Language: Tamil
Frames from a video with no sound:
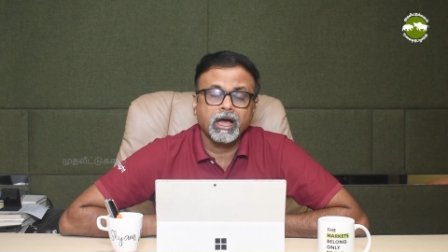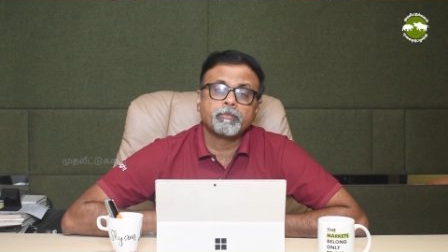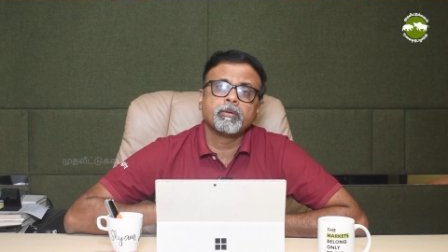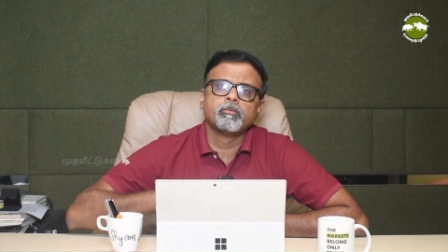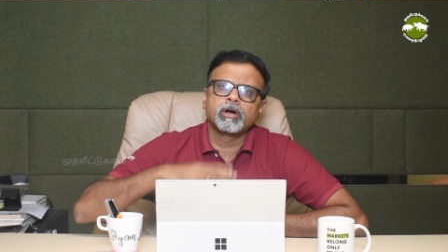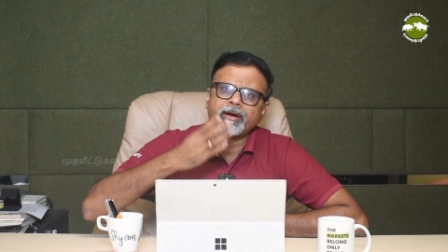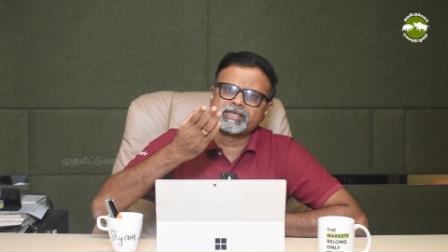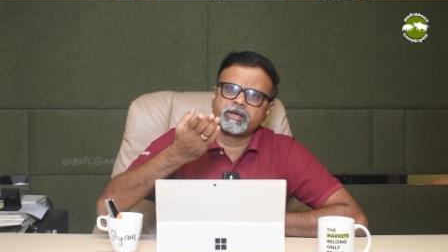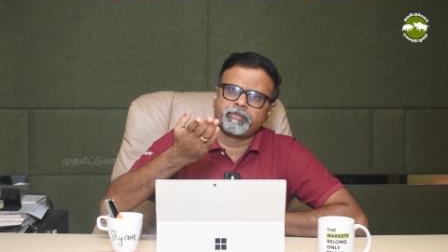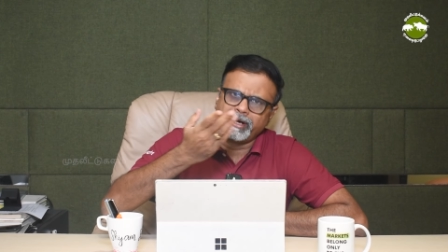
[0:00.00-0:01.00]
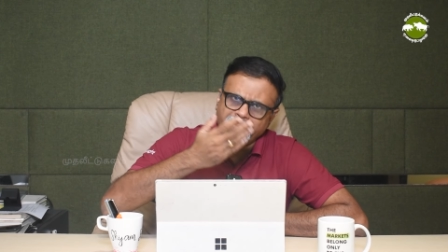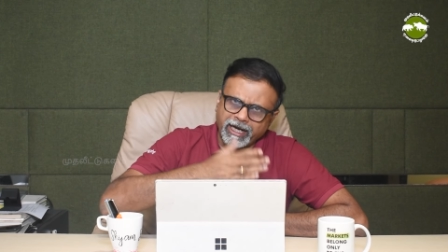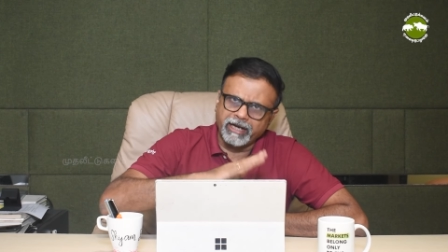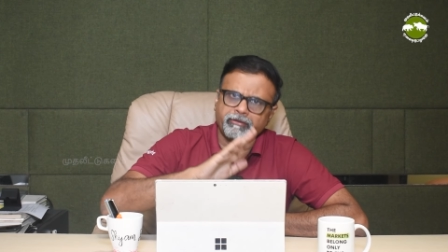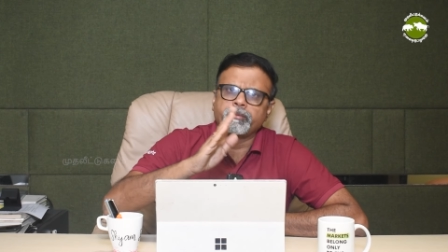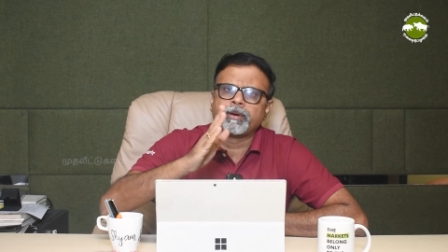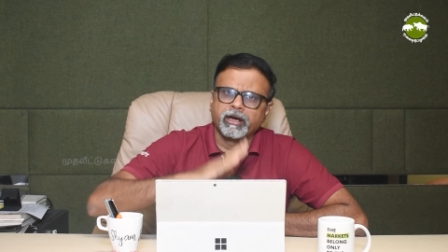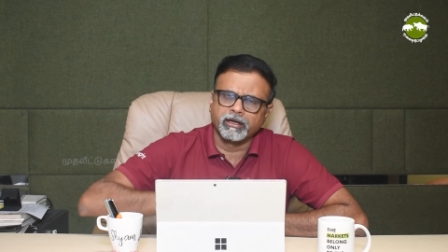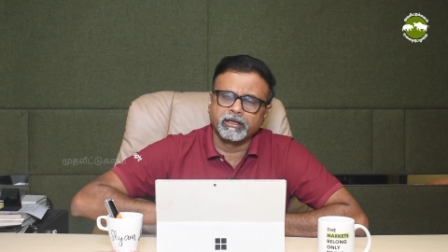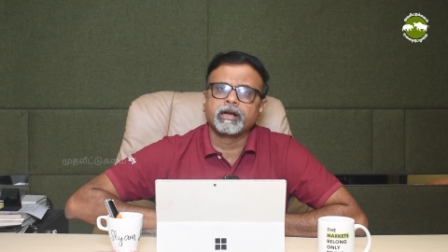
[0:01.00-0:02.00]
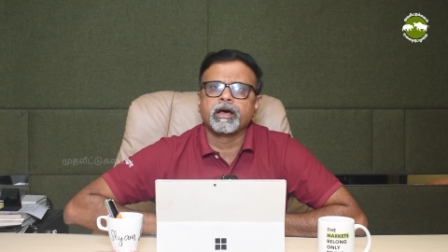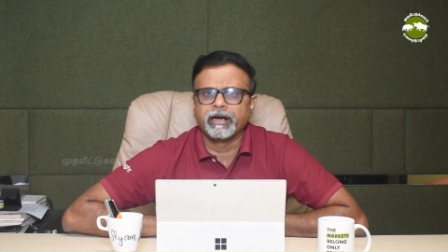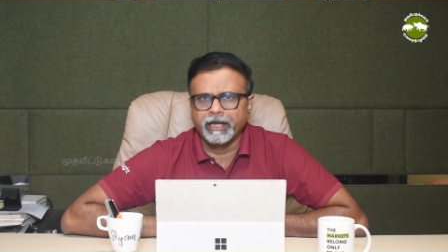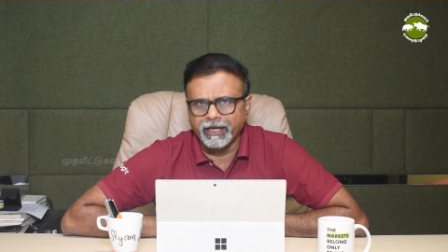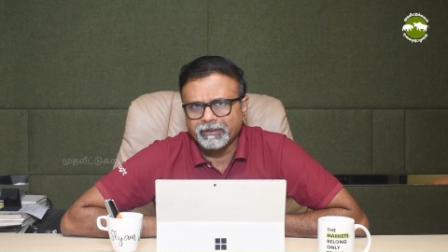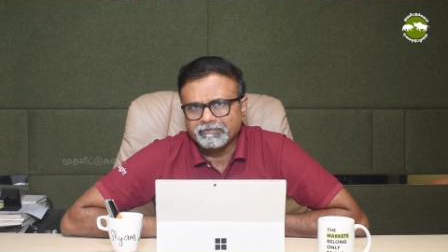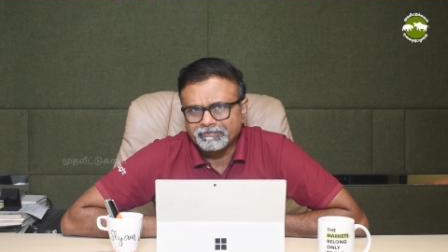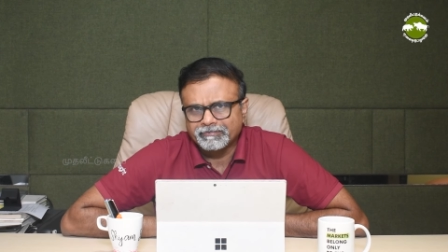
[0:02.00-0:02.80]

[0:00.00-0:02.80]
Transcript: அப்போ முக்காவாசி பேர் நெகட்டிவ் இருப்பாங்கன்னு தான் நான் நினைக்கிறேன்